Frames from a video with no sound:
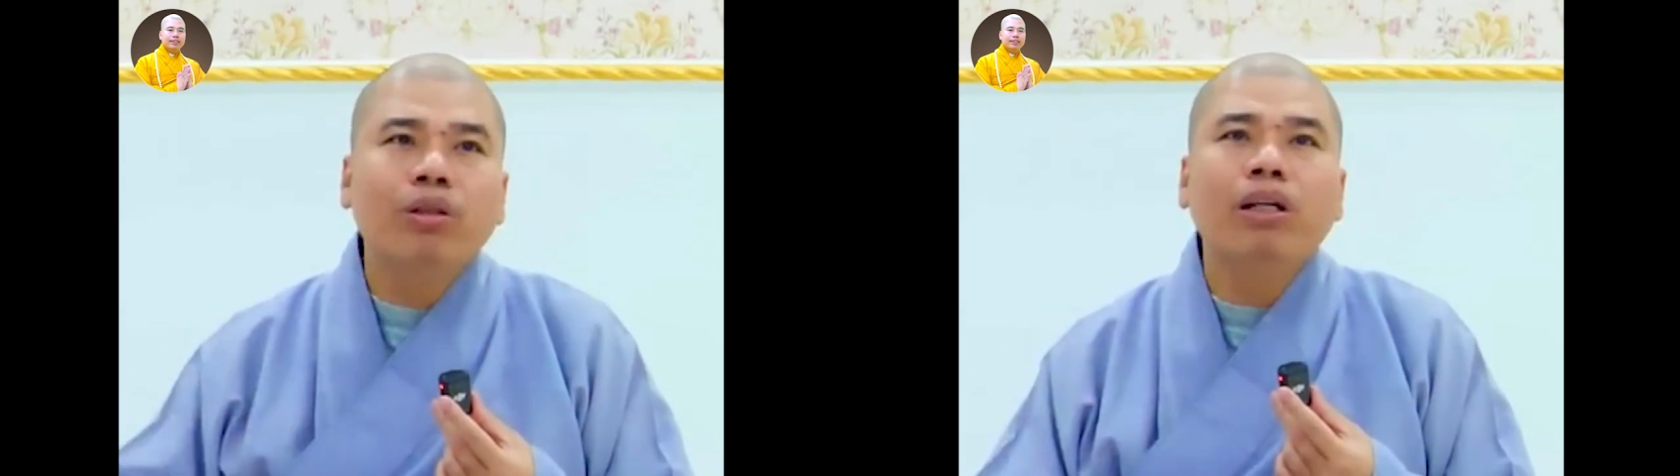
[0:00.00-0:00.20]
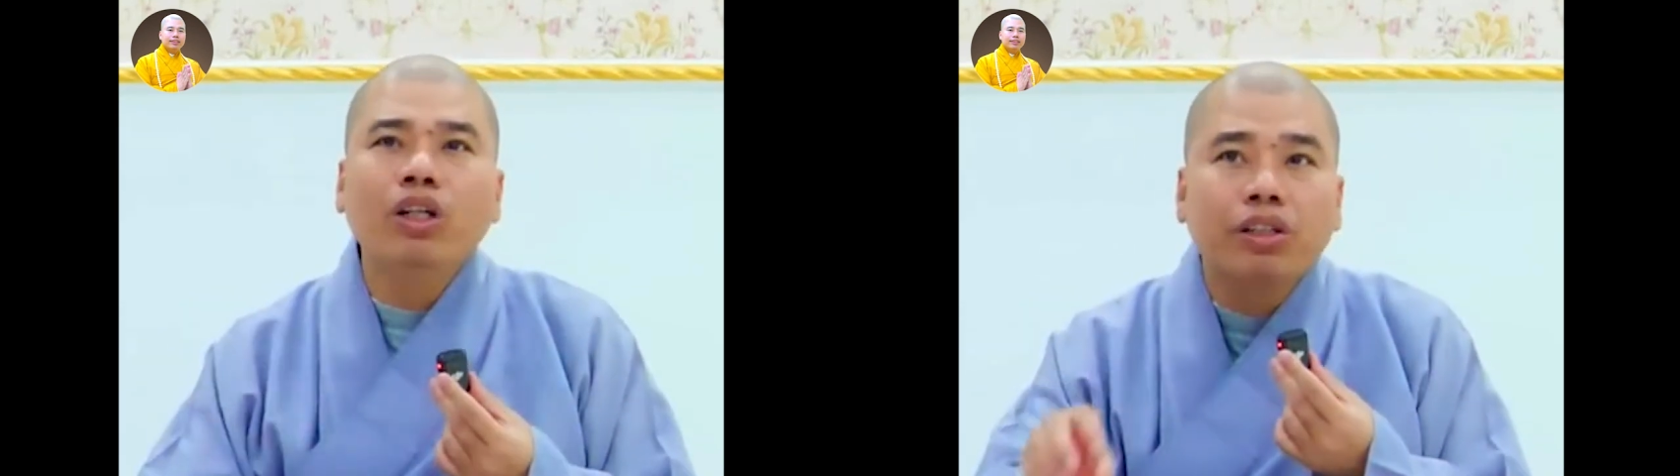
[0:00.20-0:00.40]

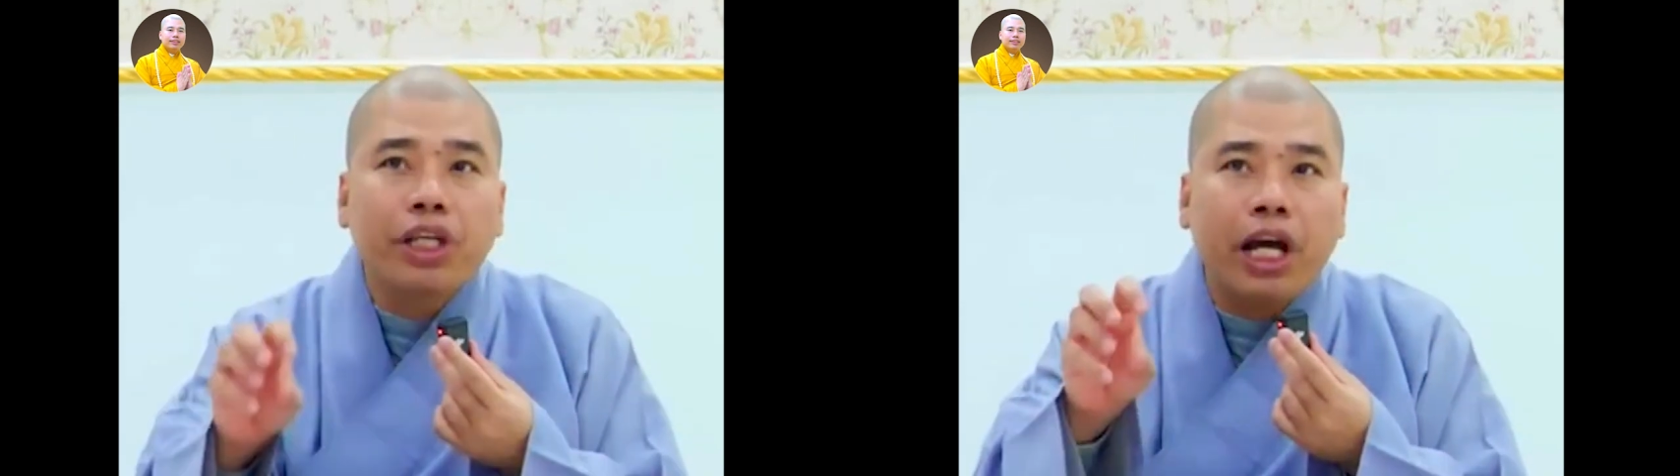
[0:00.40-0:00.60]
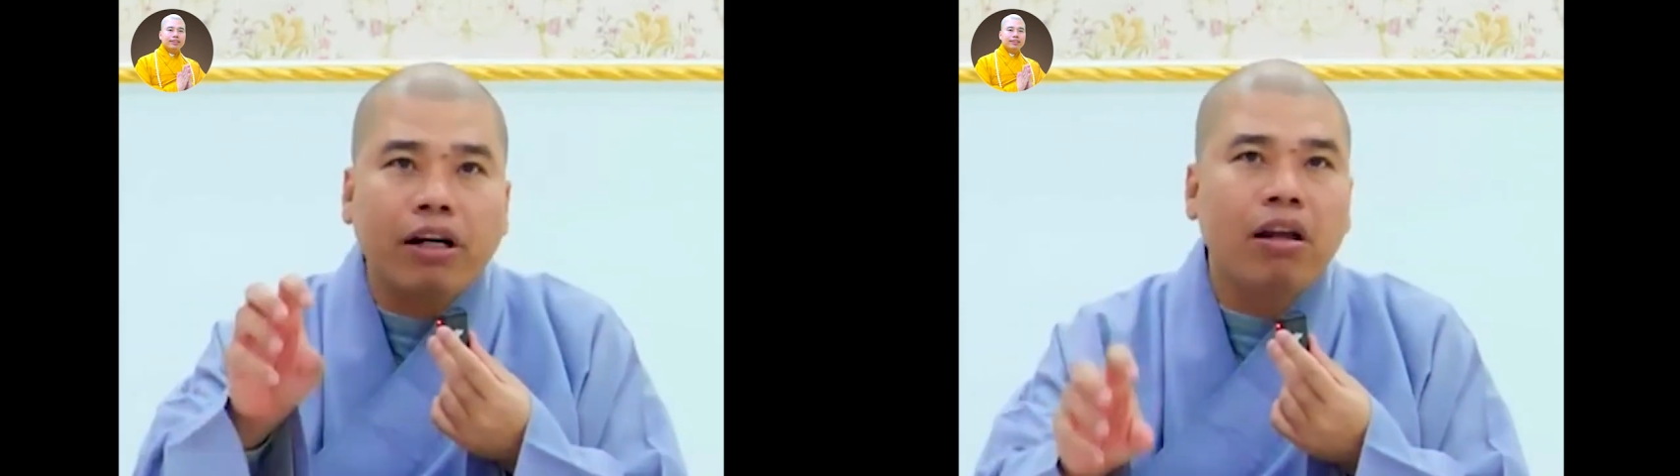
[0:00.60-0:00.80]
của mình được
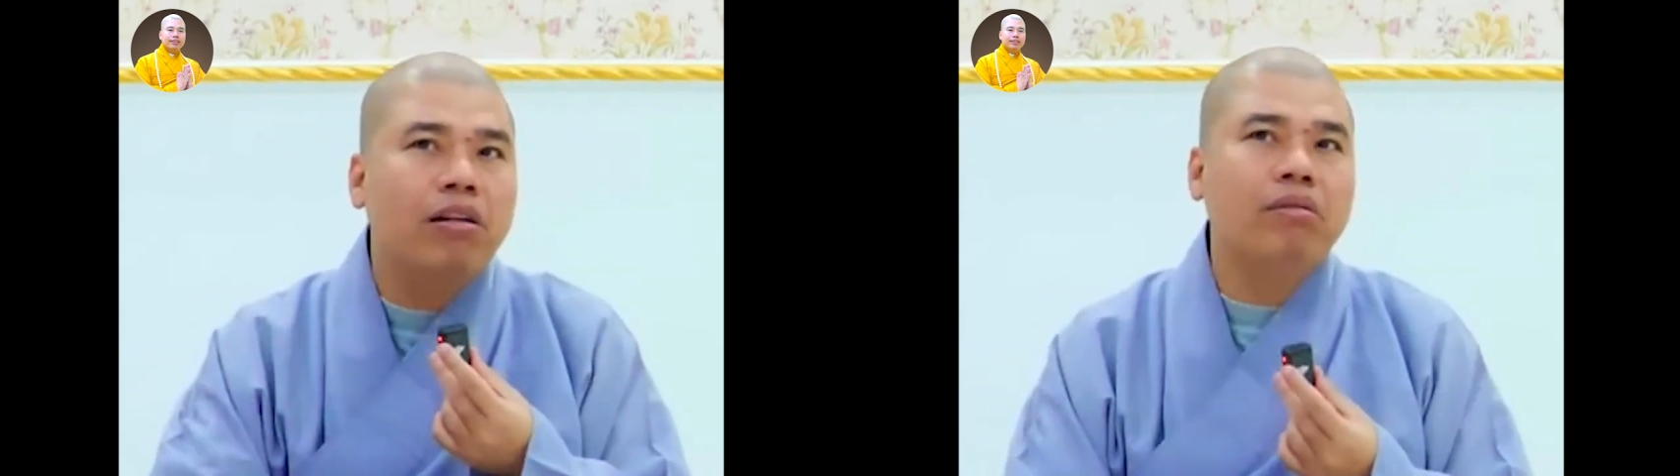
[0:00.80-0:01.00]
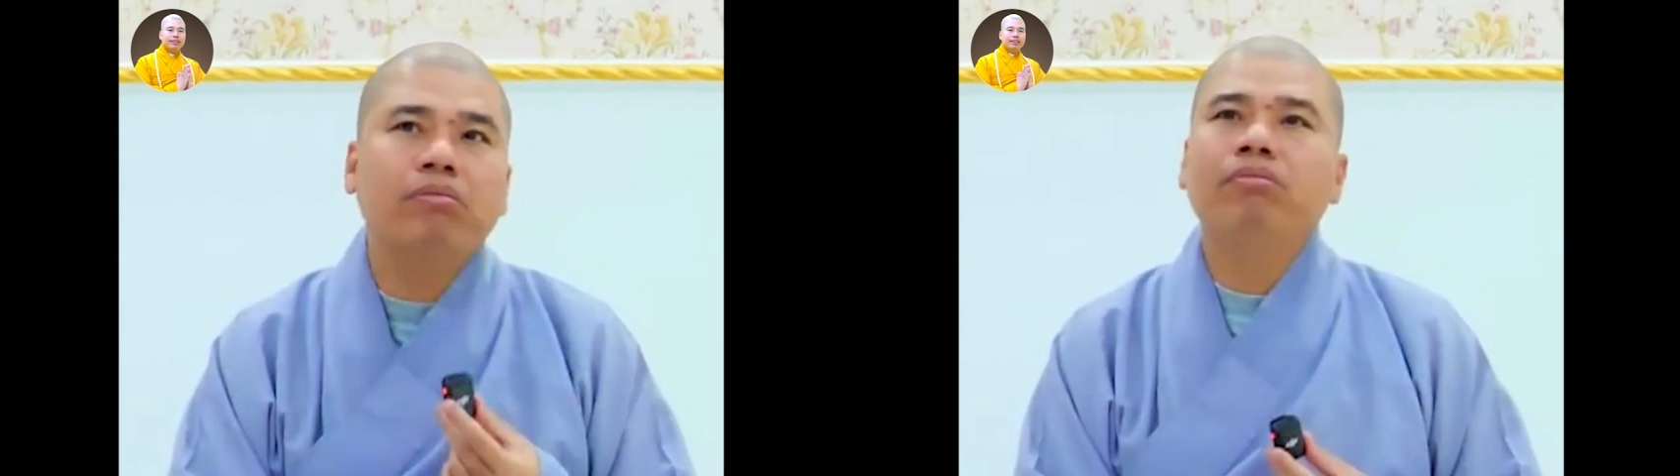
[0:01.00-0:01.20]
nhờ
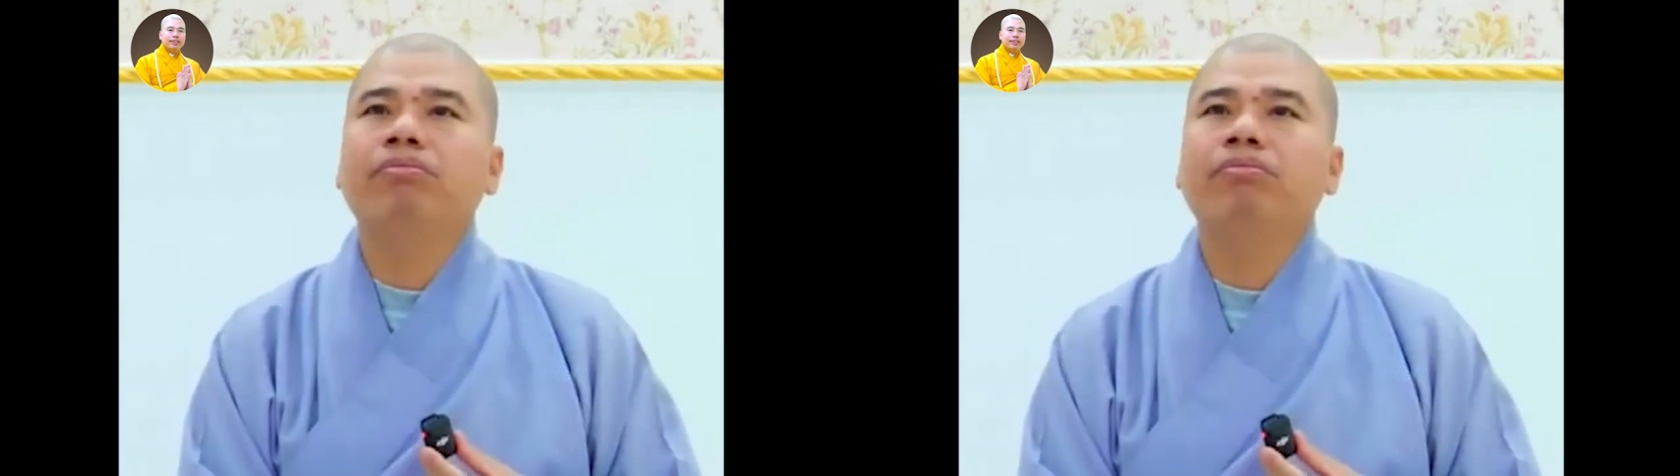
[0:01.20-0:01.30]
lớn lắm.